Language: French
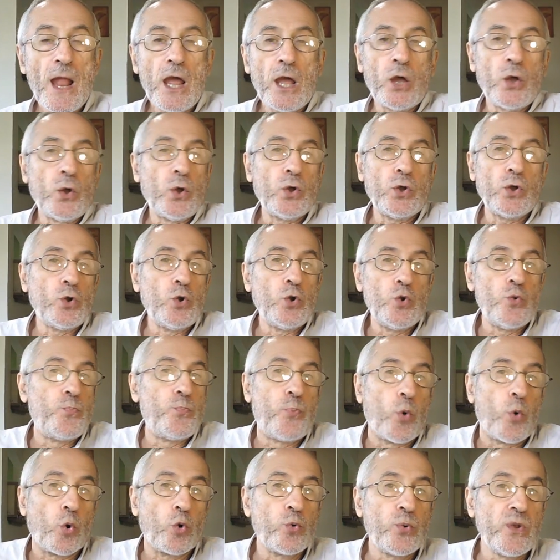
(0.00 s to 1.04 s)
Euh,
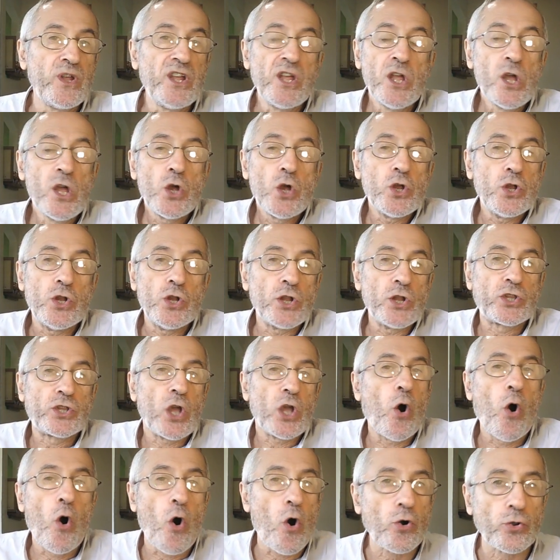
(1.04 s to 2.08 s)
pour lui, il
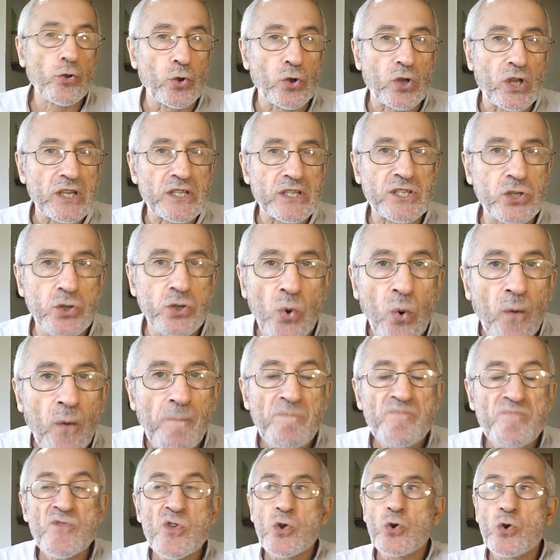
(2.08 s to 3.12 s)
n'était hors de question
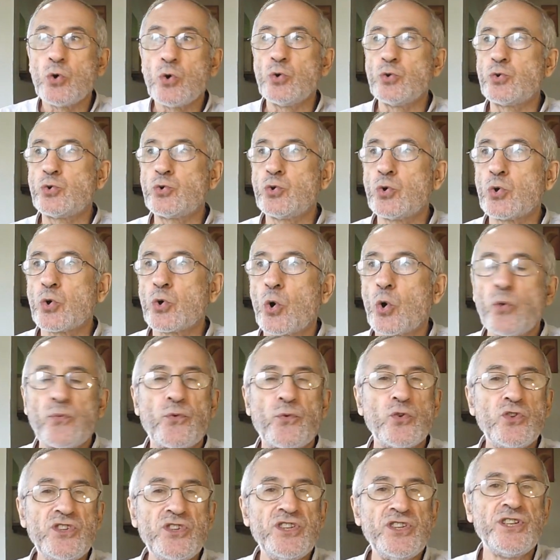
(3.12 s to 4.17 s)
euh, de
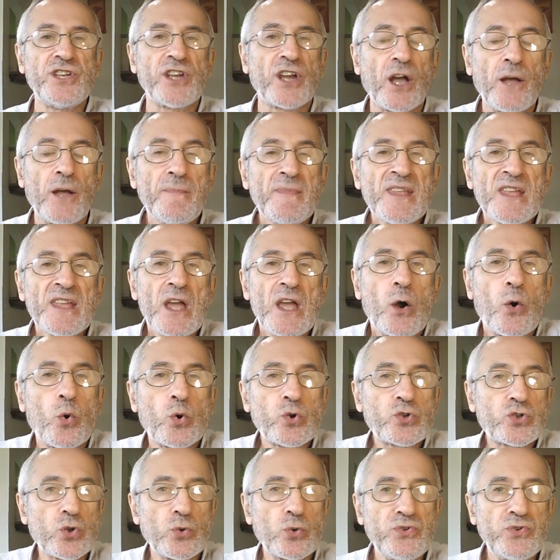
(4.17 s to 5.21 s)
revenir aux
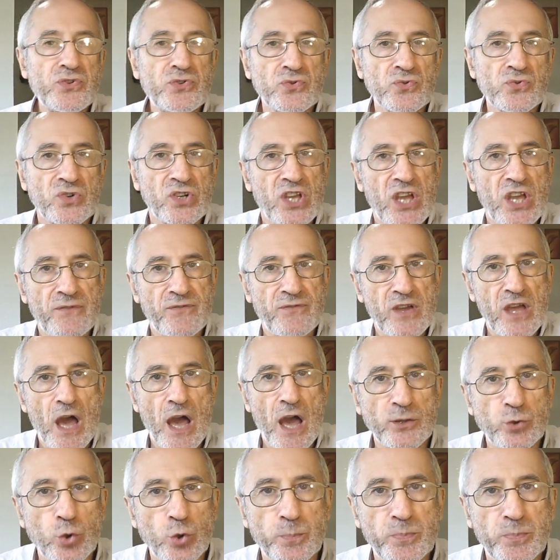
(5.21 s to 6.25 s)
solutions qu'avait
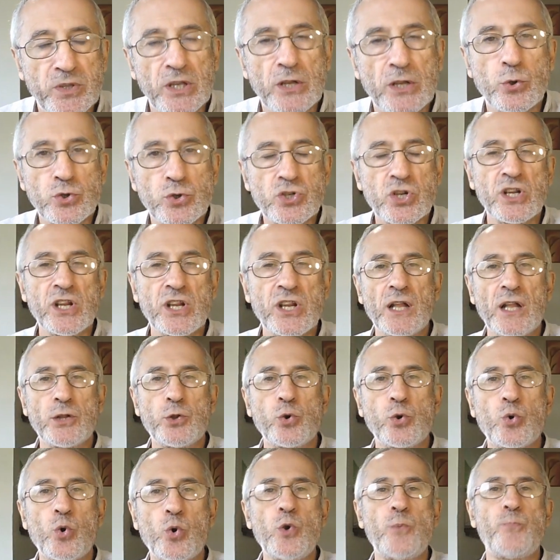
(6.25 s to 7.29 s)
adoptées le général
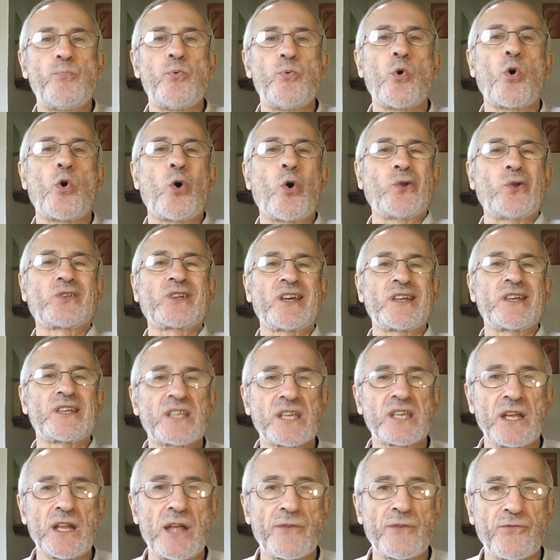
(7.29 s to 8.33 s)
de Gaulle pour
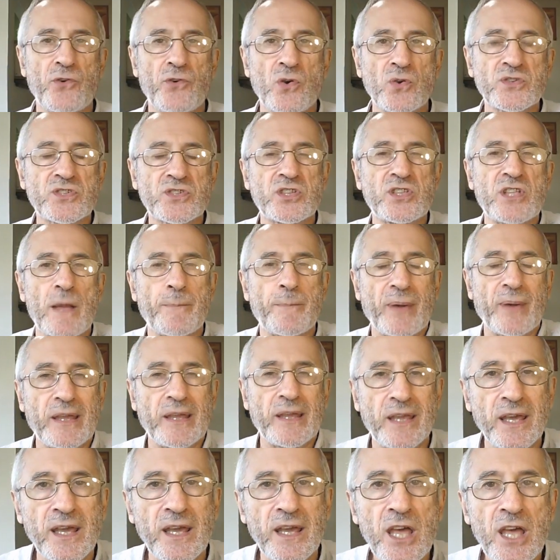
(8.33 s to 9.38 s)
redresser la France
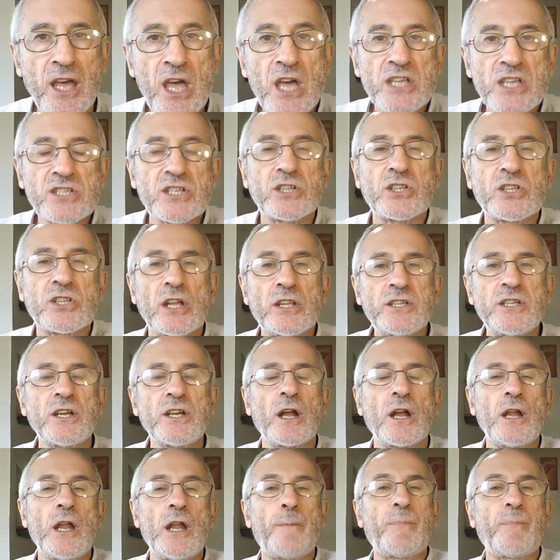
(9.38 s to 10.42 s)
d'après-guerre, c'est-à-dire
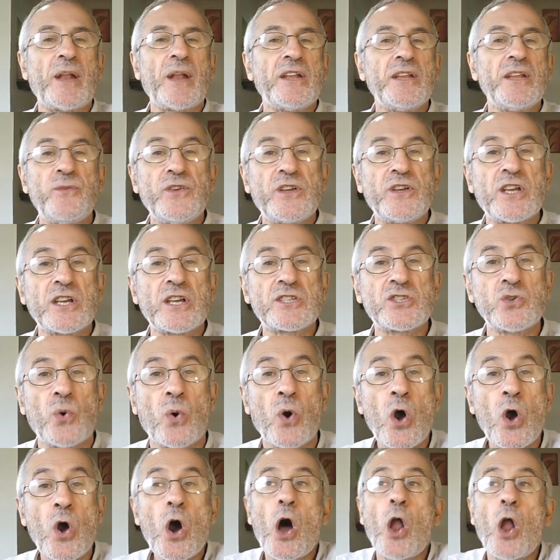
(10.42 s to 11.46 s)
la planification.
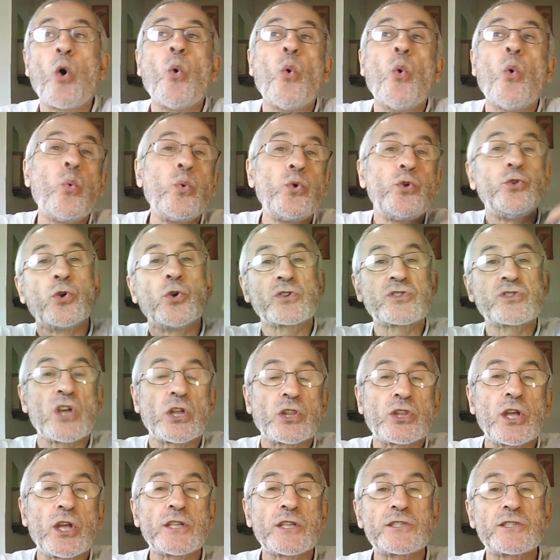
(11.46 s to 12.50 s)
Alors oui, dans sa
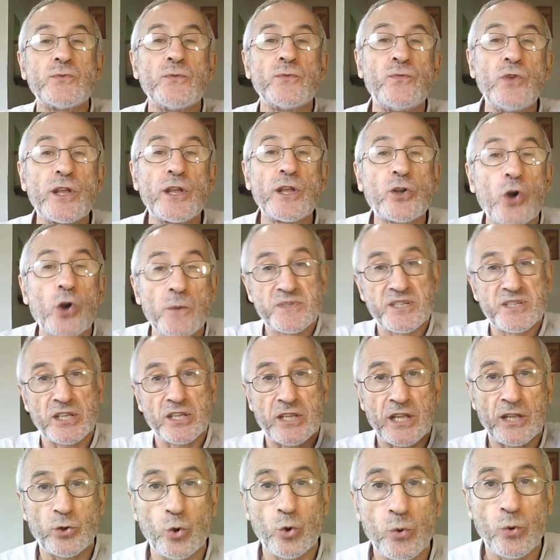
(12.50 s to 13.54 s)
tête, si vous voulez, comme c'est
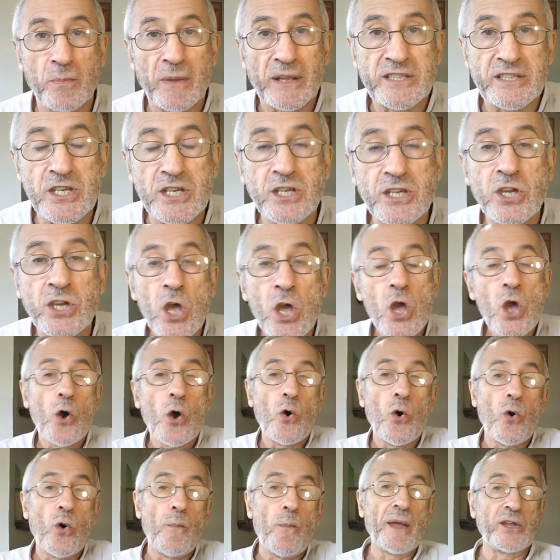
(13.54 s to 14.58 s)
un dogmatique,
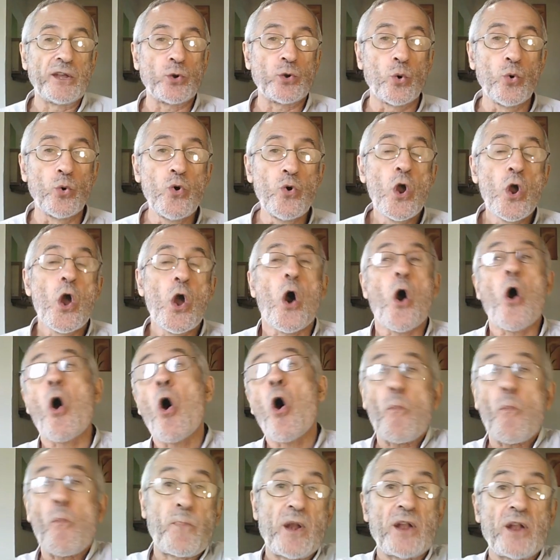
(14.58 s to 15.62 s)
euh, Bayrou,
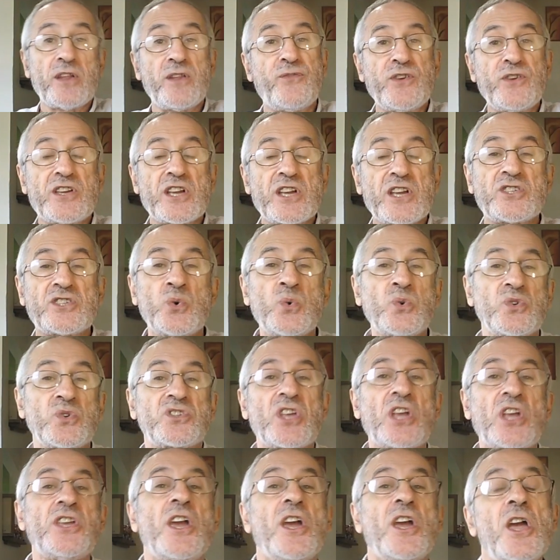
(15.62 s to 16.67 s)
oh, planification,
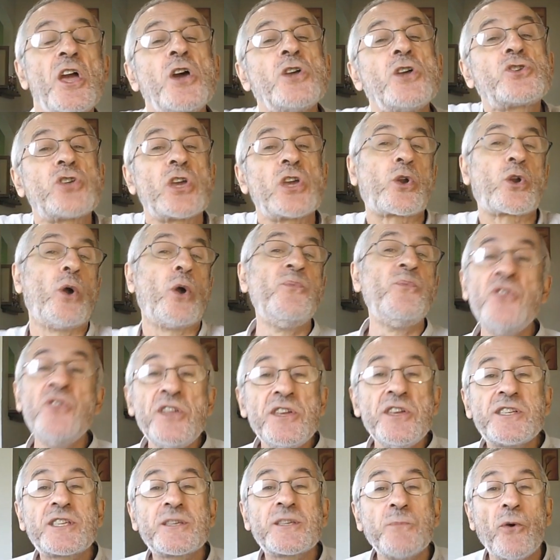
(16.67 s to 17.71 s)
ça y est, c'est
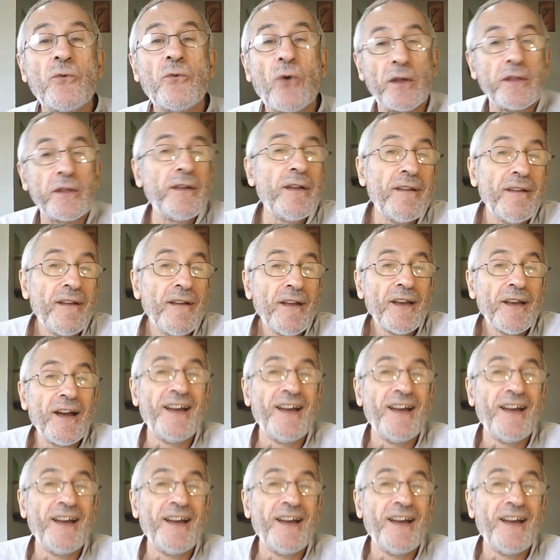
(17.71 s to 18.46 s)
communisme, voyez,